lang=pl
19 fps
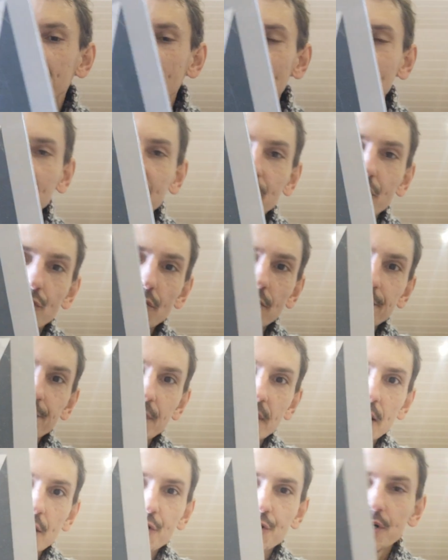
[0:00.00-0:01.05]
jak i
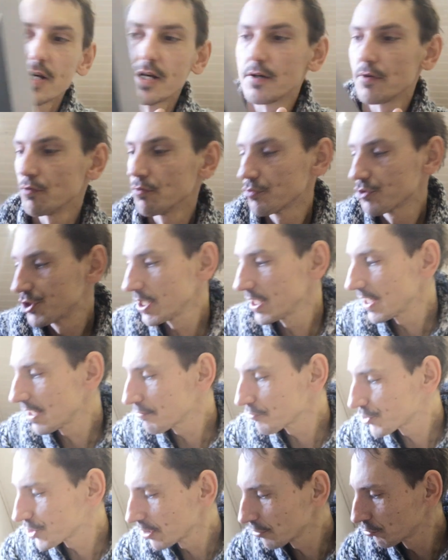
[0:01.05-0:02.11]
również
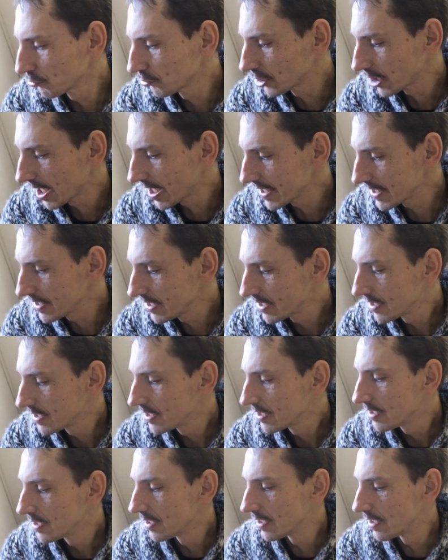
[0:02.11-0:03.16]
udzielał się tutaj
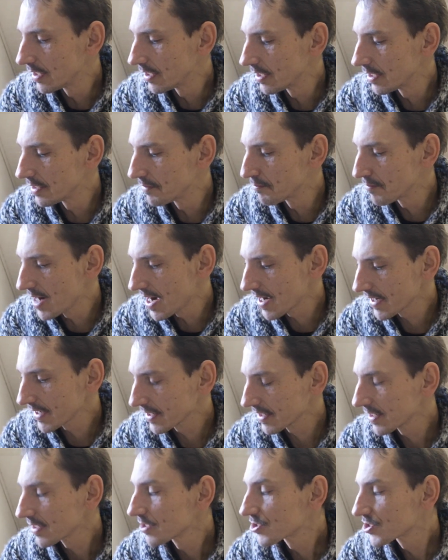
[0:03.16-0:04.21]
E,
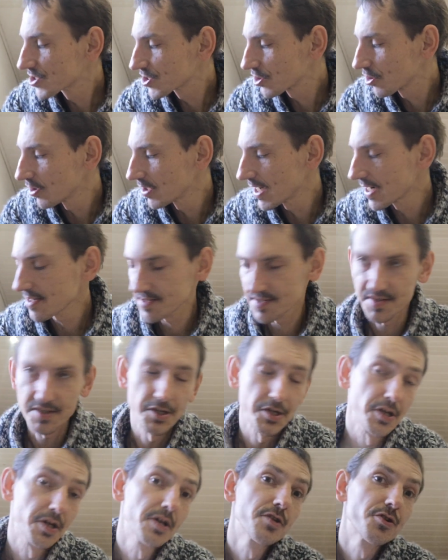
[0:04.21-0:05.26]
Marek
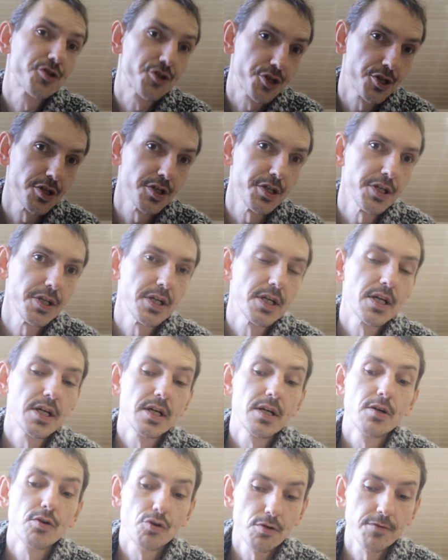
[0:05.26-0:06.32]
Skolarski, czyli
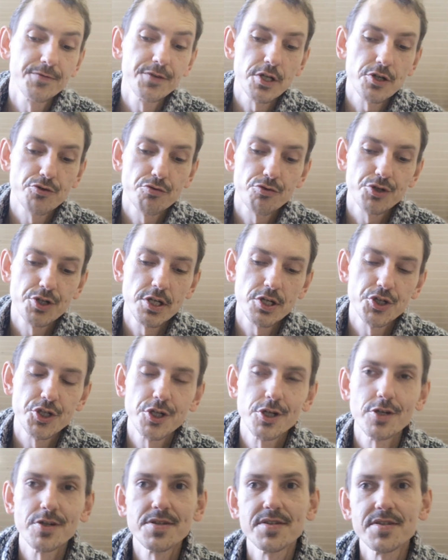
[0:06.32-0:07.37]
również już
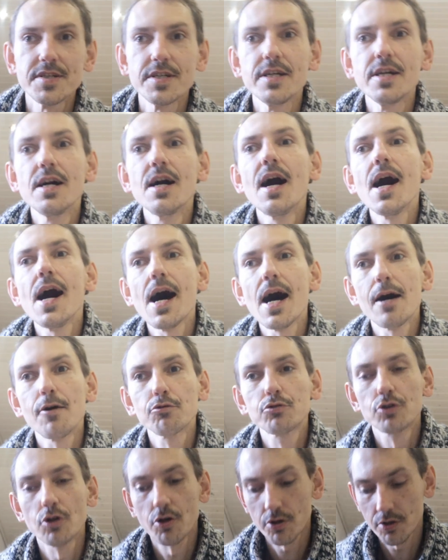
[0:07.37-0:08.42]
nieżyjący
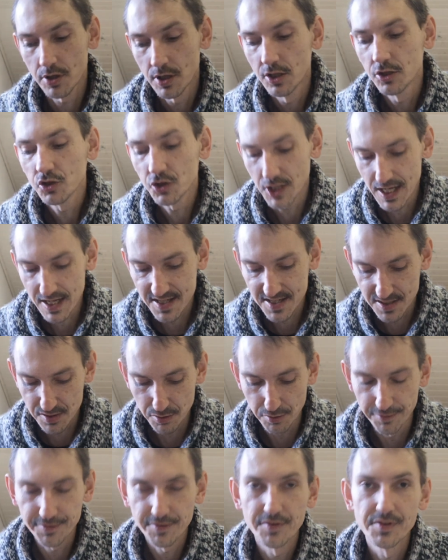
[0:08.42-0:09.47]
autor
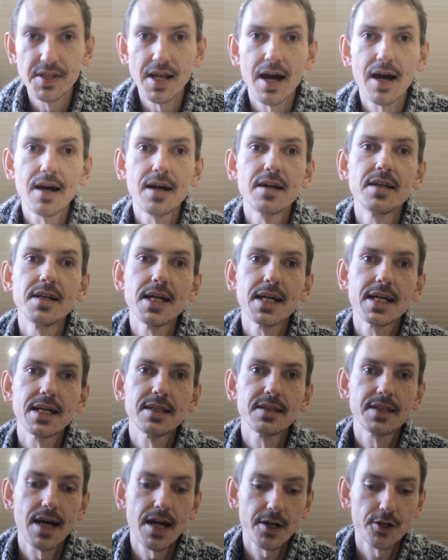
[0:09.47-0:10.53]
tekstów na
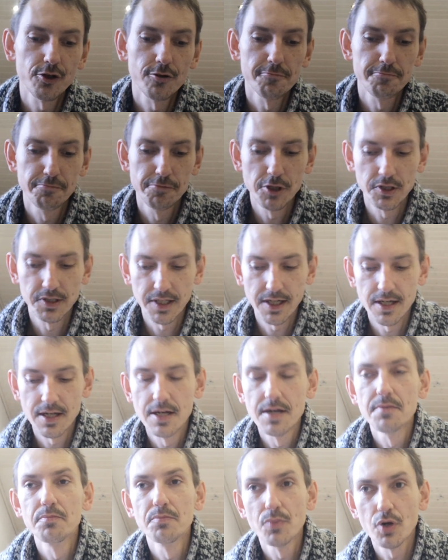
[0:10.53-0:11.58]
legendarną
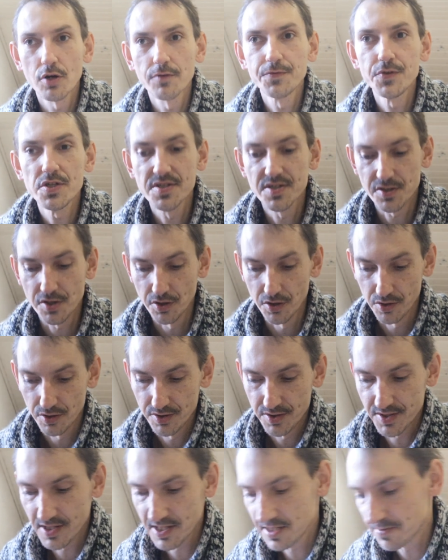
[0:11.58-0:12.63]
płytę Mrowisko
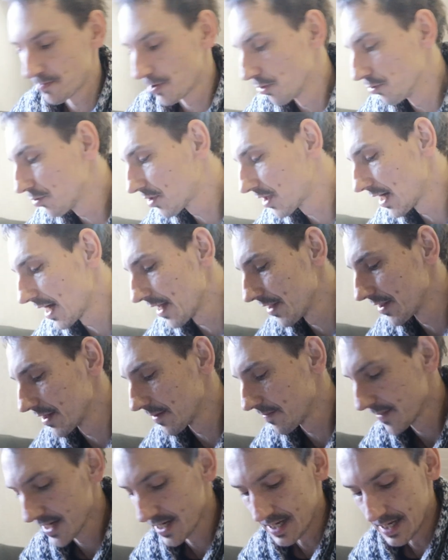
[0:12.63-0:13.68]
zespołu Klan.